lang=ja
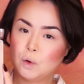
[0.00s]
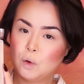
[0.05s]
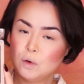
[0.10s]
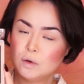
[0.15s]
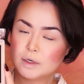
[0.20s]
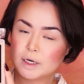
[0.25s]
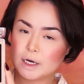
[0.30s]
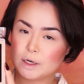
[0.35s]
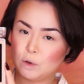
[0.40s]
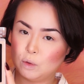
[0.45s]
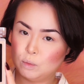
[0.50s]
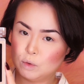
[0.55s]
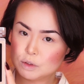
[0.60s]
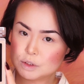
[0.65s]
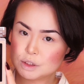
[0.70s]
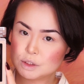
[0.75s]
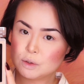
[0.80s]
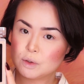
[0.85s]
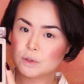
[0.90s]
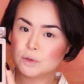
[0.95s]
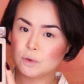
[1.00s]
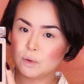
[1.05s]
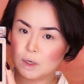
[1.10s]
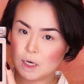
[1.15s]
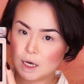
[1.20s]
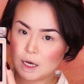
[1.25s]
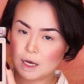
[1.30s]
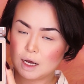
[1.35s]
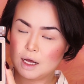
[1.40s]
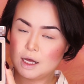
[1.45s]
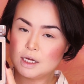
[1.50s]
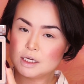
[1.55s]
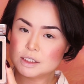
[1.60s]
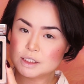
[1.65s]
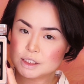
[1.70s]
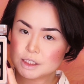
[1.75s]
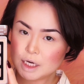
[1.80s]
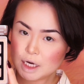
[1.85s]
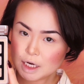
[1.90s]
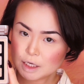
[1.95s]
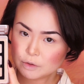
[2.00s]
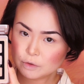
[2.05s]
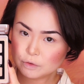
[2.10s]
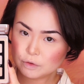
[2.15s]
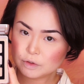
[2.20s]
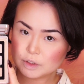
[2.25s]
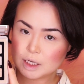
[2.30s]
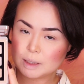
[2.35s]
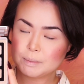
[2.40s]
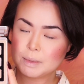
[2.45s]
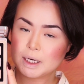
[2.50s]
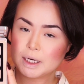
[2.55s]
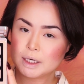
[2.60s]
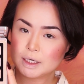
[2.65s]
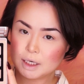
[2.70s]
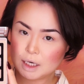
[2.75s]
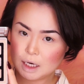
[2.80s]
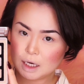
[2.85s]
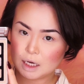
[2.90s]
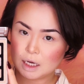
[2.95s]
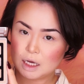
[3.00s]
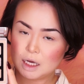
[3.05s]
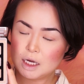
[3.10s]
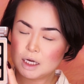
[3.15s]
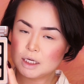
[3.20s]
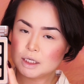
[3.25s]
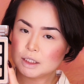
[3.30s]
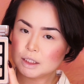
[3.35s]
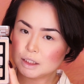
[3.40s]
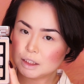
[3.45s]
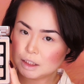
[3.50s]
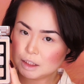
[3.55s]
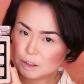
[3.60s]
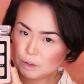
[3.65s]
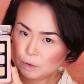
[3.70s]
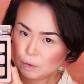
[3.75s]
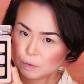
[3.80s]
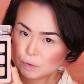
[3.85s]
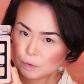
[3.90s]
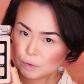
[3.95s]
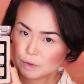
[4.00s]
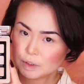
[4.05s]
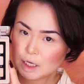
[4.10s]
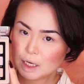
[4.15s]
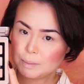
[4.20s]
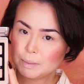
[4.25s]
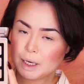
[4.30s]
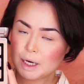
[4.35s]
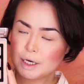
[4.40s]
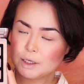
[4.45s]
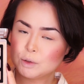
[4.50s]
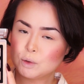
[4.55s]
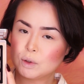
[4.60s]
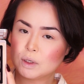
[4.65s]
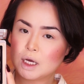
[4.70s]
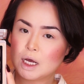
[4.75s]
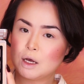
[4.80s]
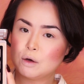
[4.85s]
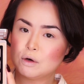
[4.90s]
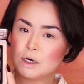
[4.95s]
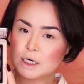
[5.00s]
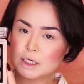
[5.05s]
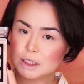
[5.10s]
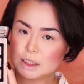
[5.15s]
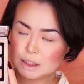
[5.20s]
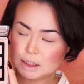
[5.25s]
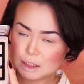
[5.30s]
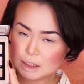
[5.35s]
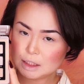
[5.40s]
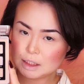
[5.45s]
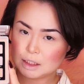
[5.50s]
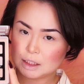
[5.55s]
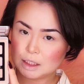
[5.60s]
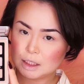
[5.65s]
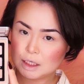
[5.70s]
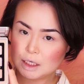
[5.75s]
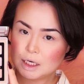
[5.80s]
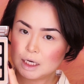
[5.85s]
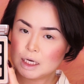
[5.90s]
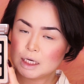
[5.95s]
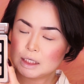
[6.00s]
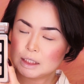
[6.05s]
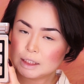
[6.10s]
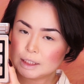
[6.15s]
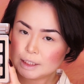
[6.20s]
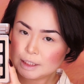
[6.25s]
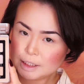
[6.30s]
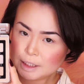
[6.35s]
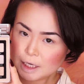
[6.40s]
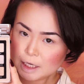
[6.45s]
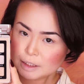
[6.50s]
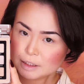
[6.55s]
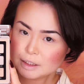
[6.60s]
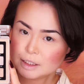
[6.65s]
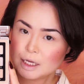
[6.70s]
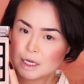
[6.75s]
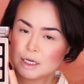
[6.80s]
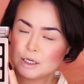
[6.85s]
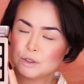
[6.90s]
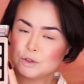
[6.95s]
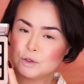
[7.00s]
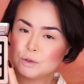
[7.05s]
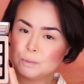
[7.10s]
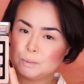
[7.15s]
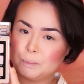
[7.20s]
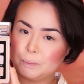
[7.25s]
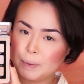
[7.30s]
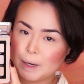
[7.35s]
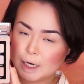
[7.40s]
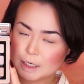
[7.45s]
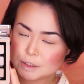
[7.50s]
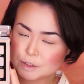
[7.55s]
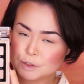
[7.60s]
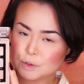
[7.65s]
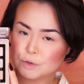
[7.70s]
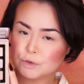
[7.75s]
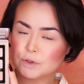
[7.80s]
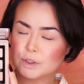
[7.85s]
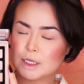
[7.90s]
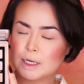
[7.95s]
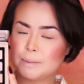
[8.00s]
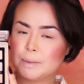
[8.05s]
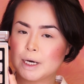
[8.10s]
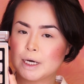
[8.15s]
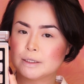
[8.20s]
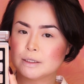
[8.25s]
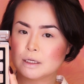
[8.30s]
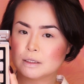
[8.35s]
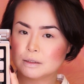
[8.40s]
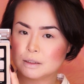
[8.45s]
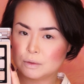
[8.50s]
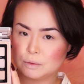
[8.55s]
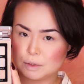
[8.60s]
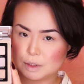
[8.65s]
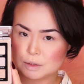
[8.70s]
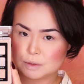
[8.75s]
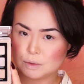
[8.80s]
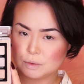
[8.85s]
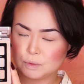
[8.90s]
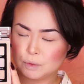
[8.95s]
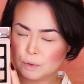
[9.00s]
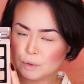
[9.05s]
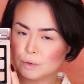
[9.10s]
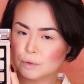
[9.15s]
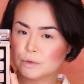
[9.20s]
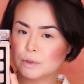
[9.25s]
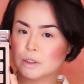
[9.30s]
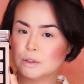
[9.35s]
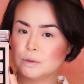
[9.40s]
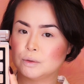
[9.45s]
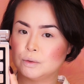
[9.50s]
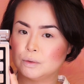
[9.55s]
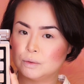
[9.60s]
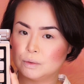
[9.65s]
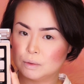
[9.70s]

今回面白いのがシェードの名前が色の名前の代わりに入れていく場所の名前になってるんですよ。どういうことかという